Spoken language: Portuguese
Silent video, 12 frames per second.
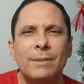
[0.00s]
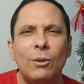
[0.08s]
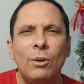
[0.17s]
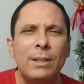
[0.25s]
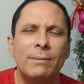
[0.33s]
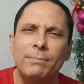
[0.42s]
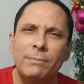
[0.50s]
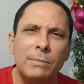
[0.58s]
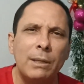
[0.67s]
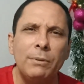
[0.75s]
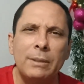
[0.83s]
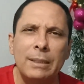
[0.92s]
olha,
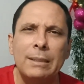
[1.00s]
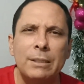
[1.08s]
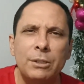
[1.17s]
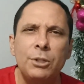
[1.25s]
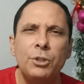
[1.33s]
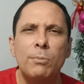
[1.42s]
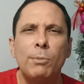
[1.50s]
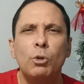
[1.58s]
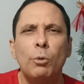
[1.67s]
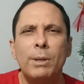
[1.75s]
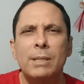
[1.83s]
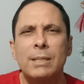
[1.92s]
Teve tanta gente que
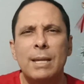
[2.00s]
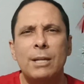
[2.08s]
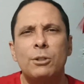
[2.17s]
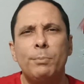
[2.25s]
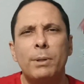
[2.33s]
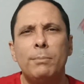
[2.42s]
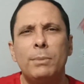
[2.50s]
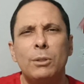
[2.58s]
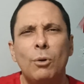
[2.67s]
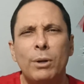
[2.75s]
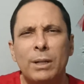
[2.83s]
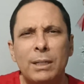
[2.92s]
mandou mensagem para mim
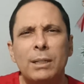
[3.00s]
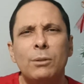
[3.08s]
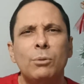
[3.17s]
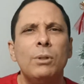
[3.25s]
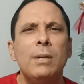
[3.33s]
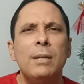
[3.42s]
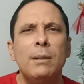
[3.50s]
orando,